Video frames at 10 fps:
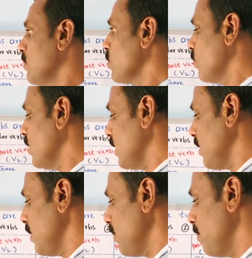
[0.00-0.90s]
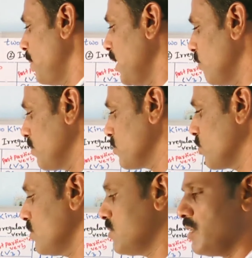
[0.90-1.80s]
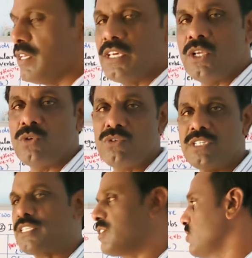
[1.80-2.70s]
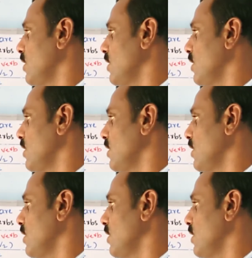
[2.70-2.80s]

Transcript: ఇంకొన్ని మెయిన్ వర్బ్స్ గురించి ఈరోజు డిస్కస్